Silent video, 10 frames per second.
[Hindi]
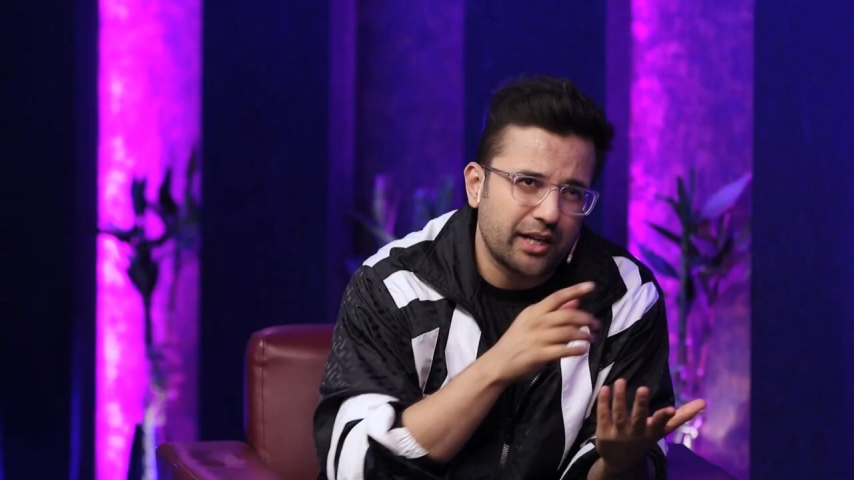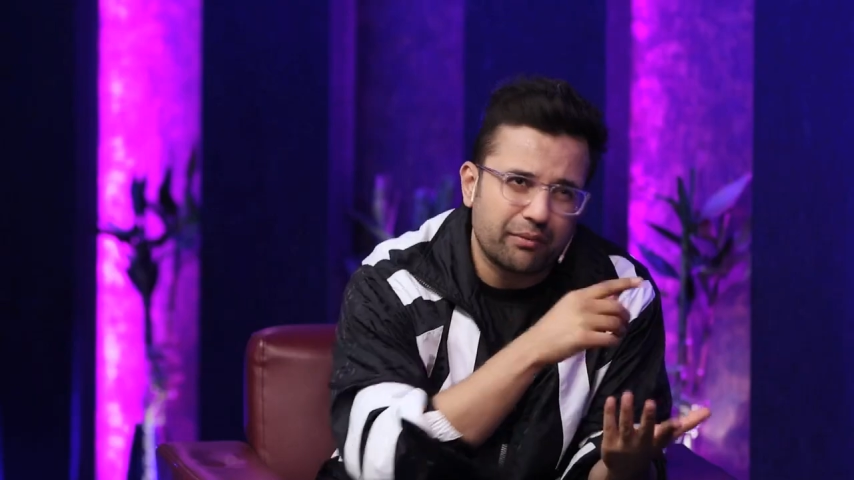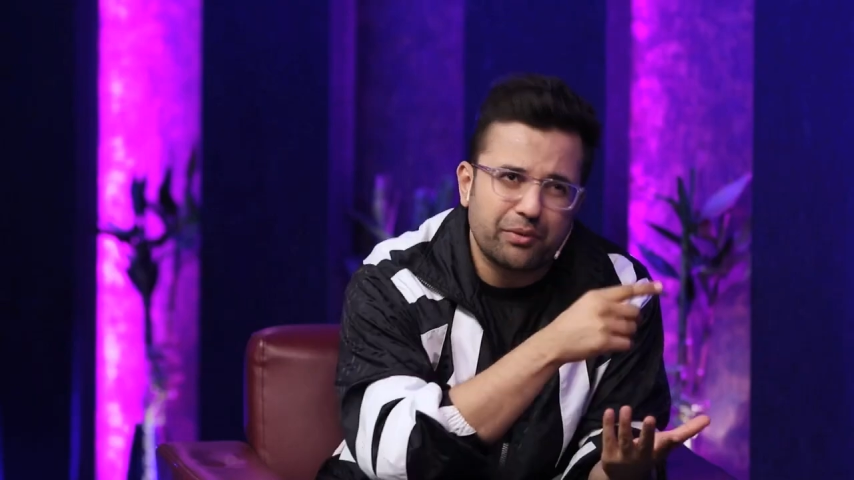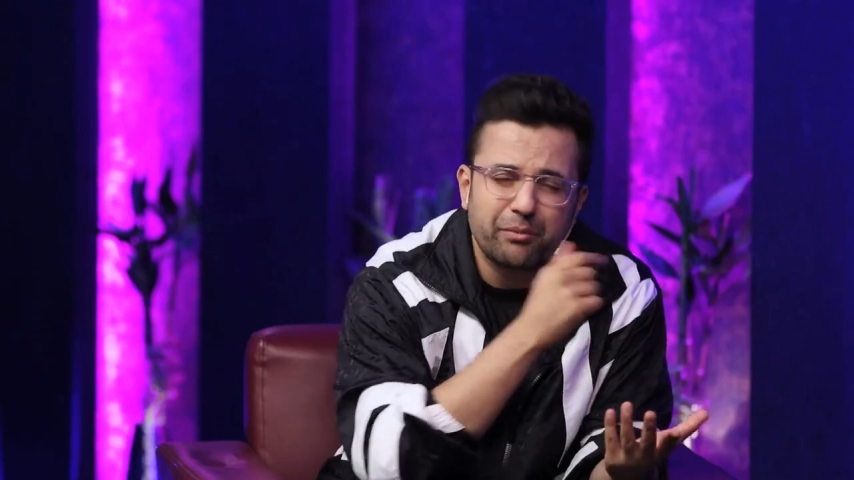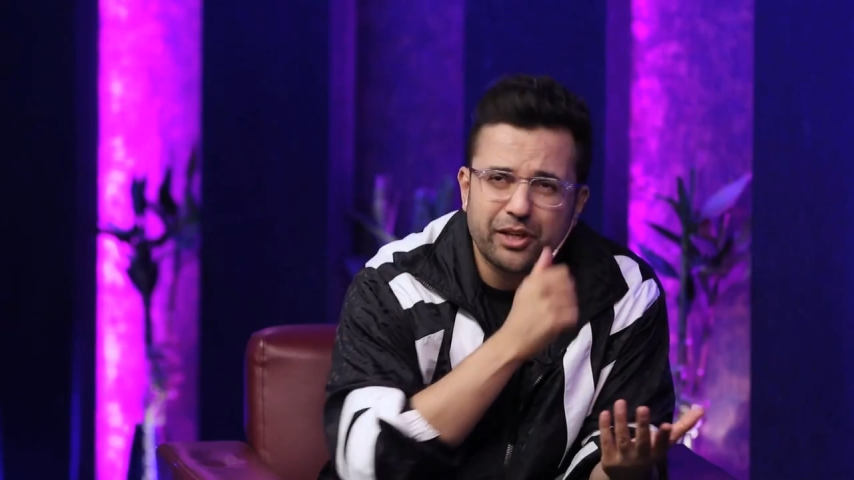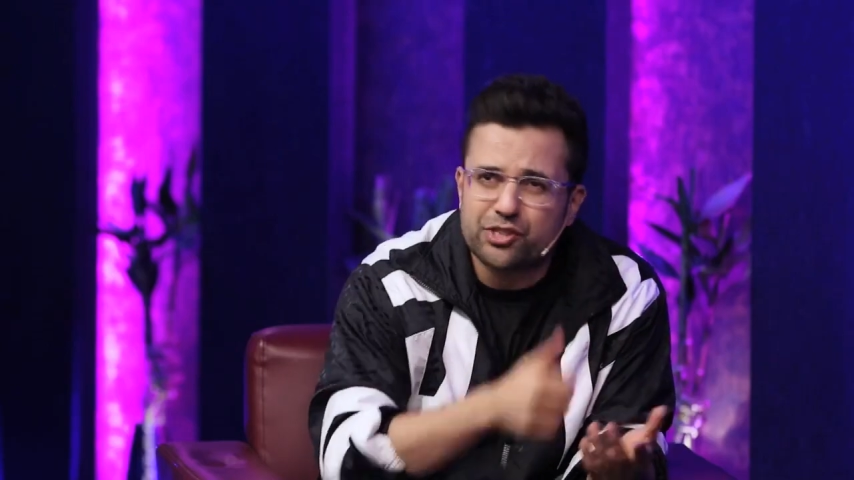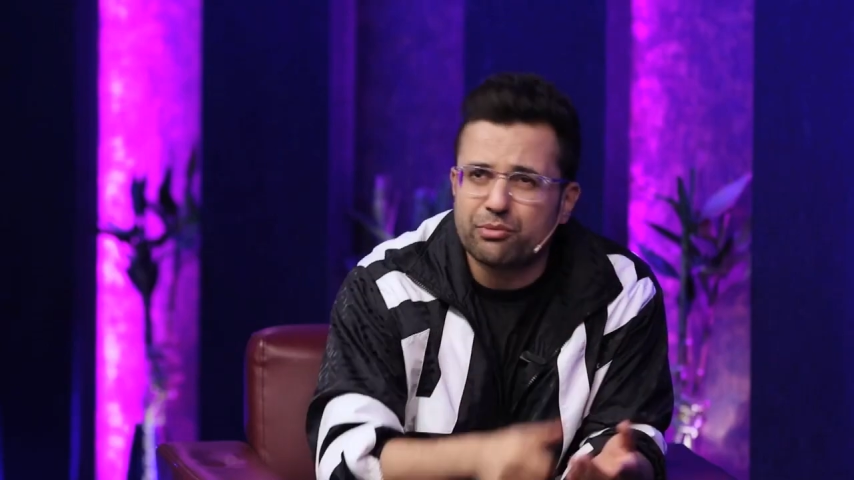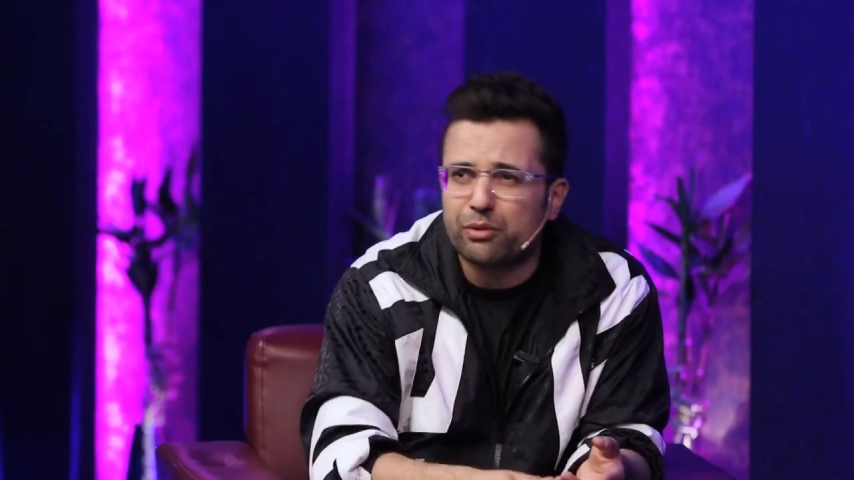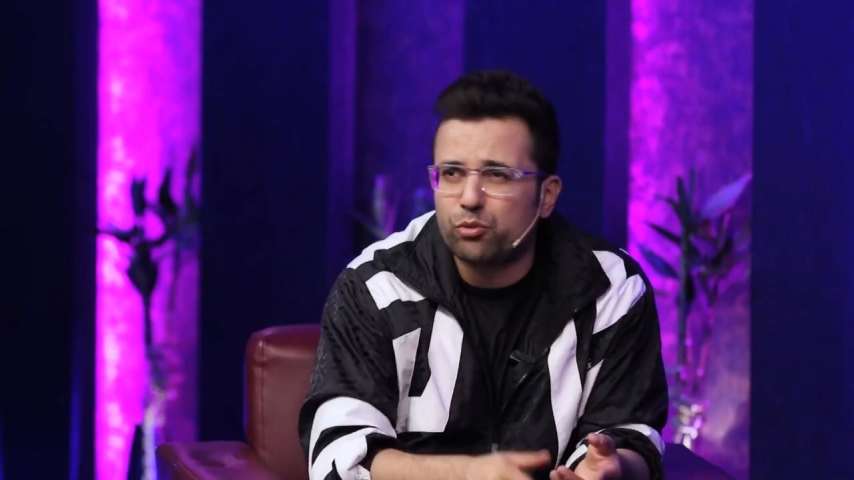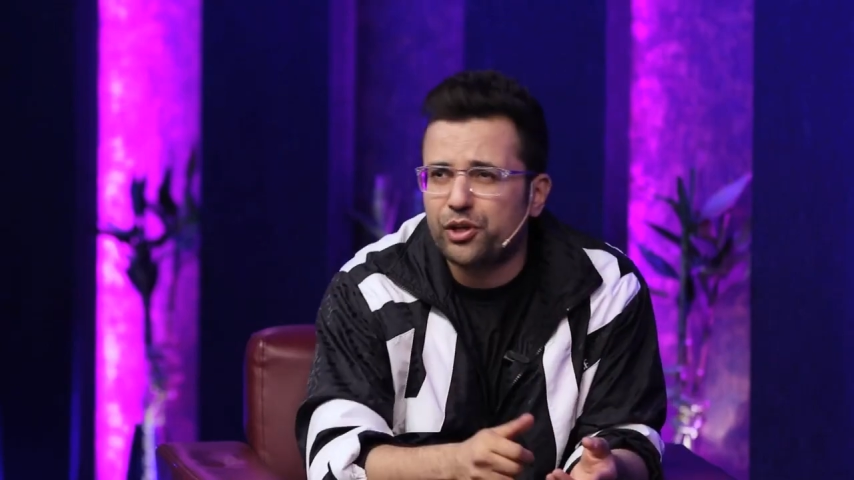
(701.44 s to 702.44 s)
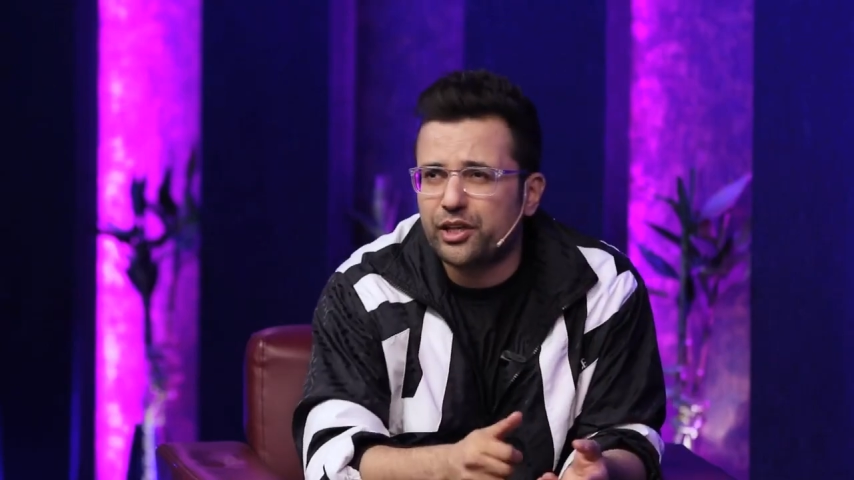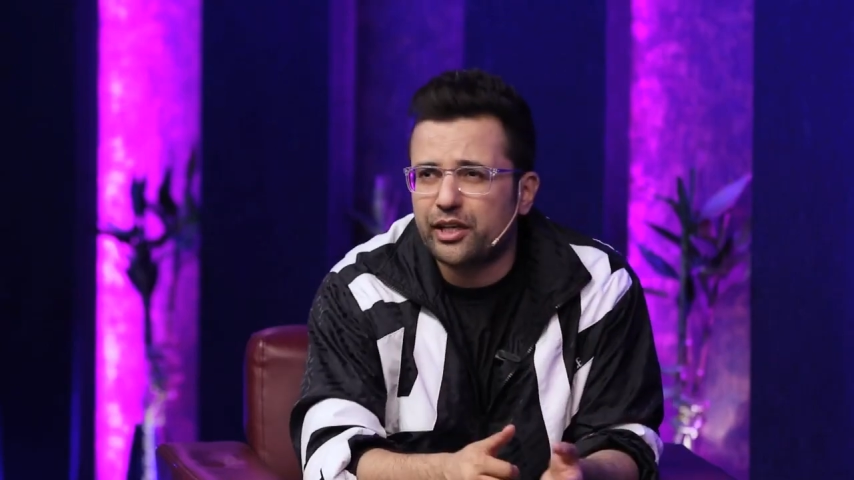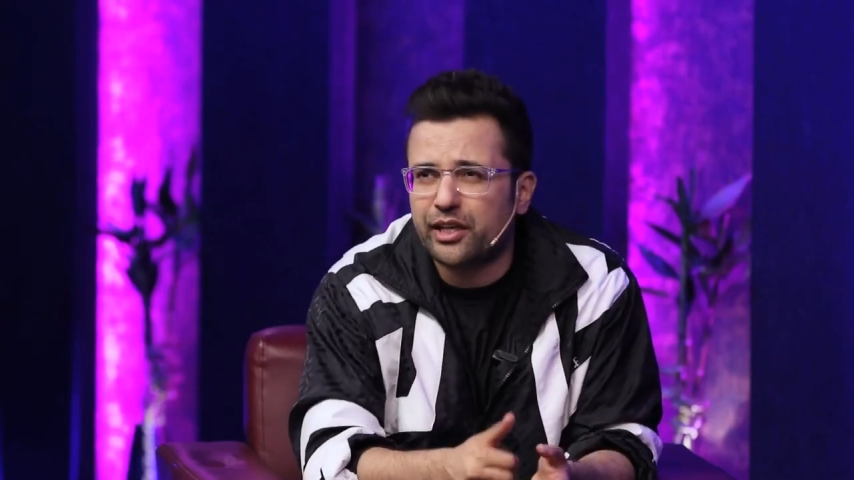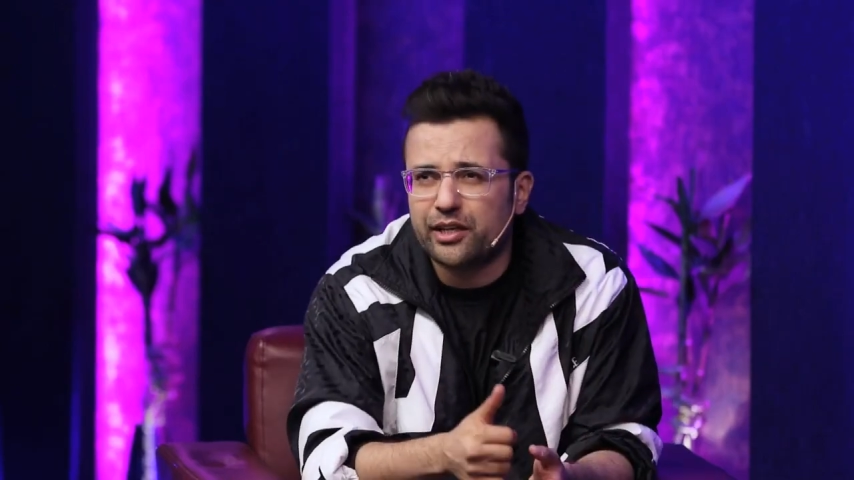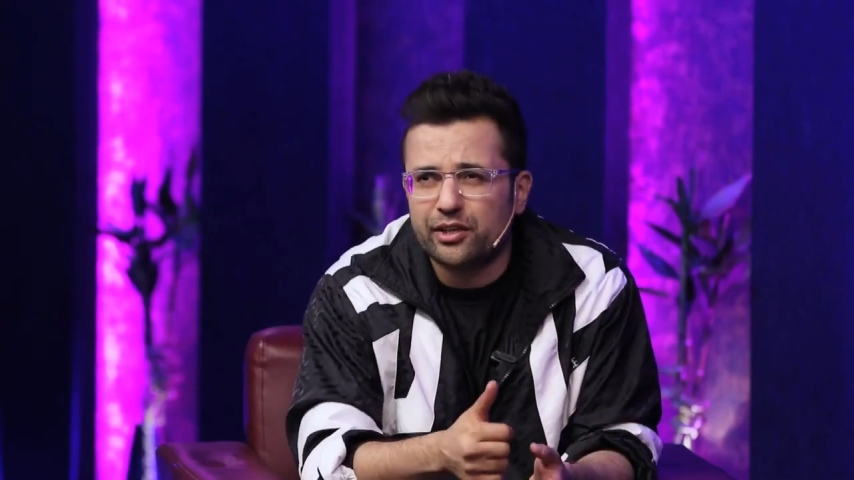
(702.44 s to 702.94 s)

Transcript: आपने बड़ी अच्छी बात बोली कि